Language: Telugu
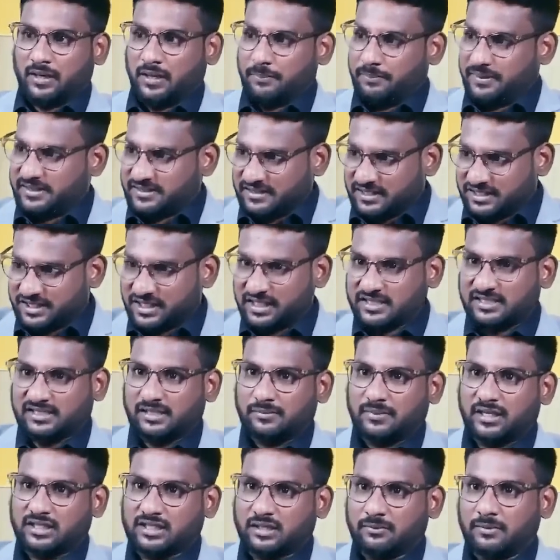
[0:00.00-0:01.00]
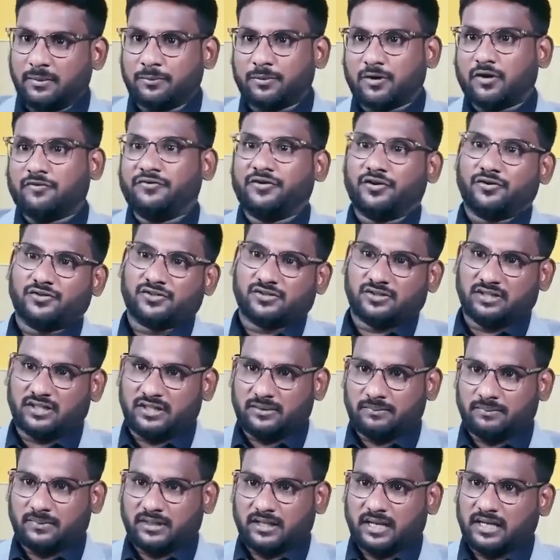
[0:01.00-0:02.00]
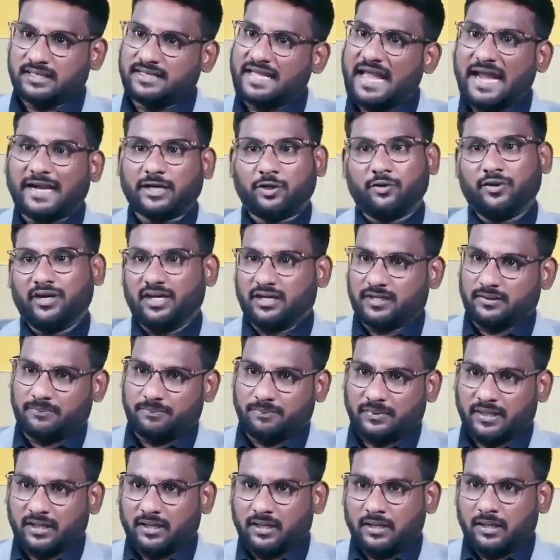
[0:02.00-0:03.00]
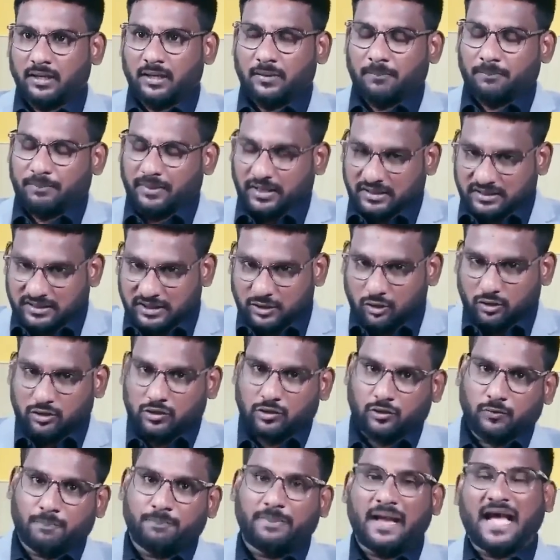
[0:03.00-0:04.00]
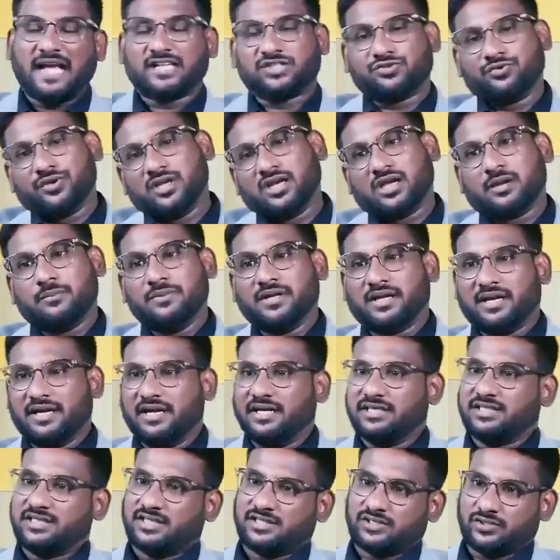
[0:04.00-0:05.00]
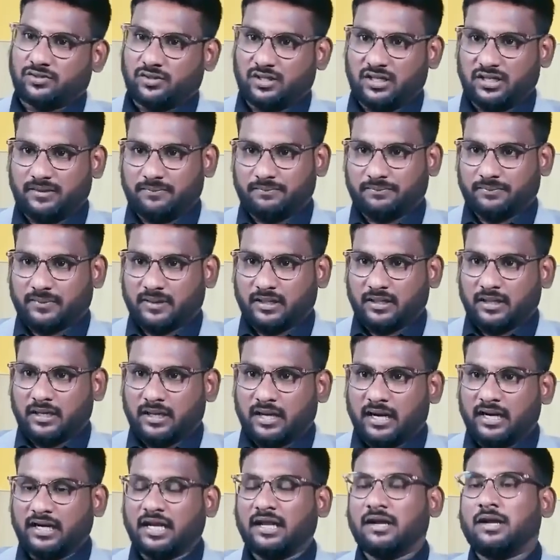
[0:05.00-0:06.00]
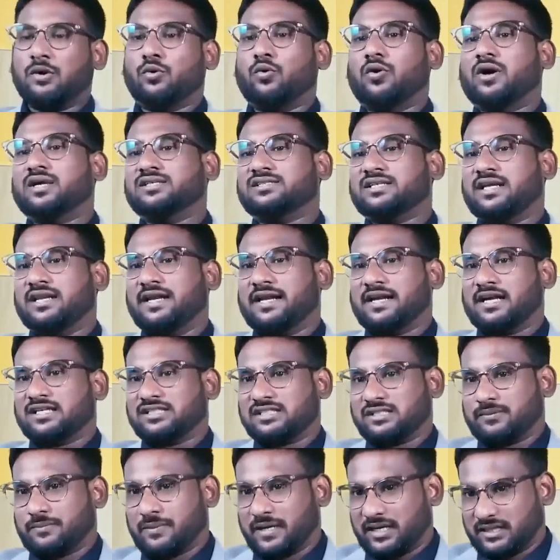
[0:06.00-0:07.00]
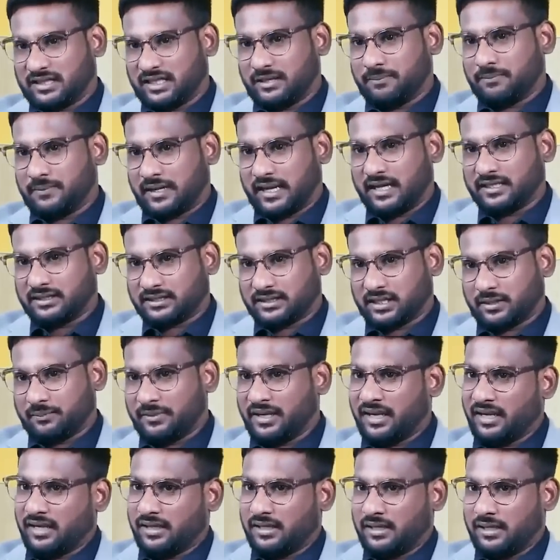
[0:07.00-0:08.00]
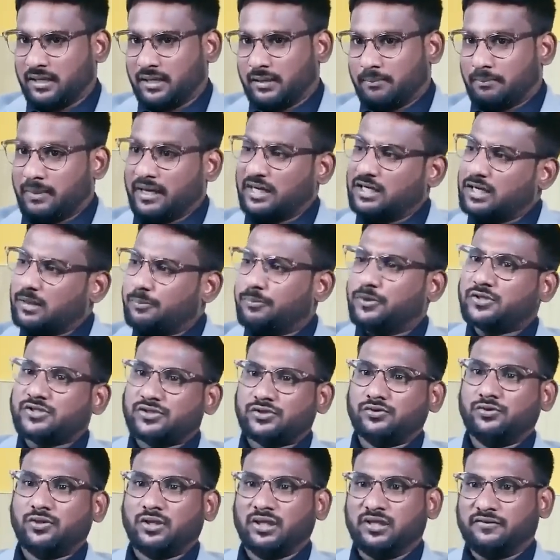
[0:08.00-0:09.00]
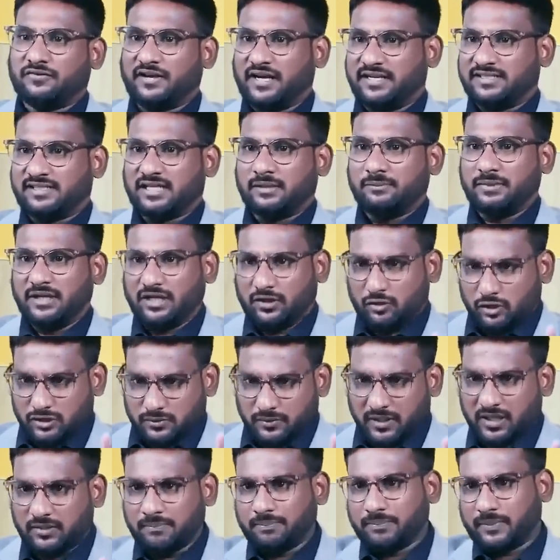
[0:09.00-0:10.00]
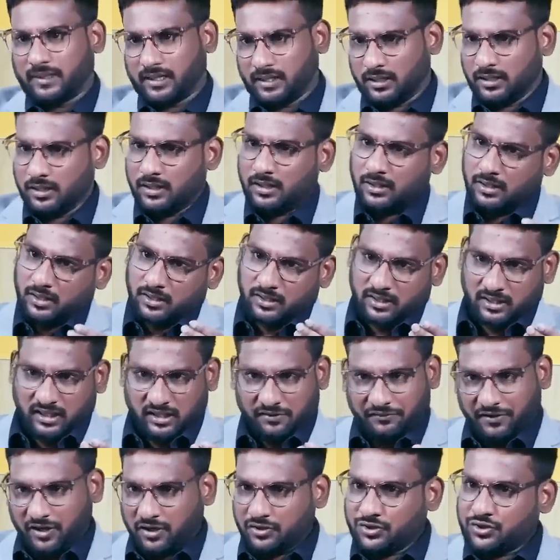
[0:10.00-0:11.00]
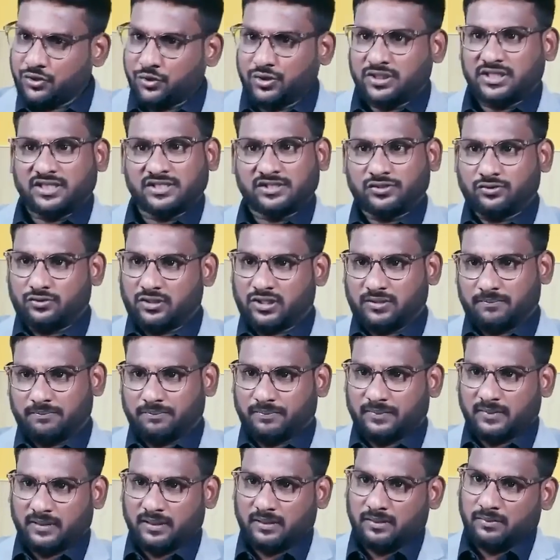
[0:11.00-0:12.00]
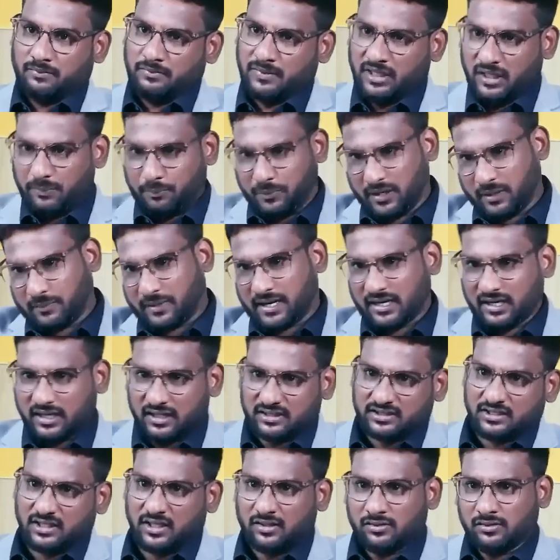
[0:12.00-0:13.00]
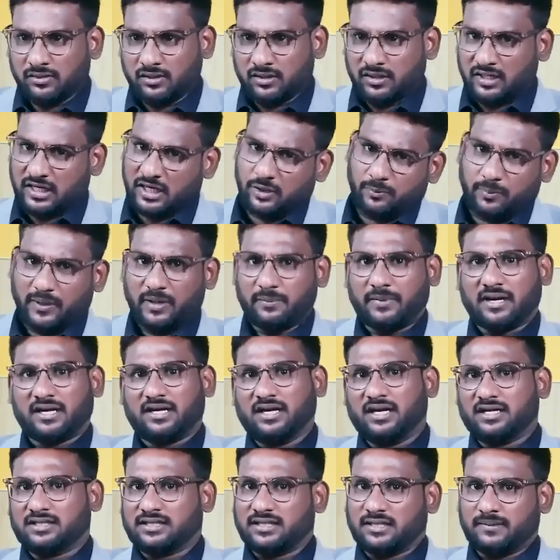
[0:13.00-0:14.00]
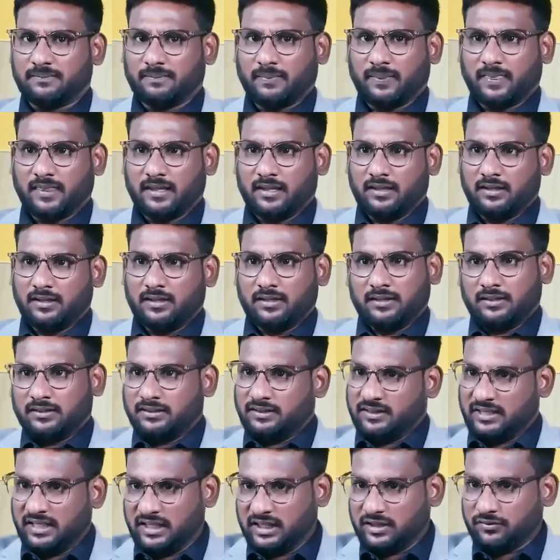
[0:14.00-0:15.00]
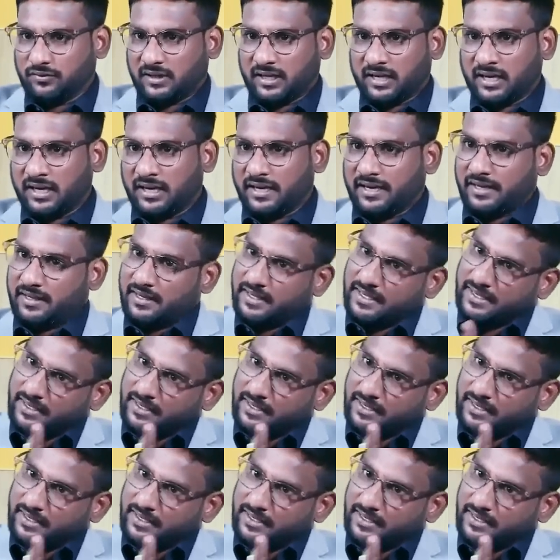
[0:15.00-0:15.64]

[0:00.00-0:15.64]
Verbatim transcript: మనం బిజినెస్ చేస్తే మాత్రమే ప్రాఫిట్ వస్తుంది అది యాక్టివ్ ఇన్కమ్ ప్రతి ఒక్కరూ ప్యాసివ్ ఇన్కమ్ని క్రియేట్ చేసుకోవాలి అంటే ఒక్కసారి కష్టపడితే మాత్రమే మనకు డబ్బు వస్తూ ఉంటుంది ఫర్ ఎగ్జాంపుల్ ఈరోజు మనం ఈ వీడియోని షూట్ చేస్తున్నాం మీరు ఇప్పుడే మాట్లాడుతున్నారు నేను ఇప్పుడే మాట్లాడుతున్నా దీని ద్వారా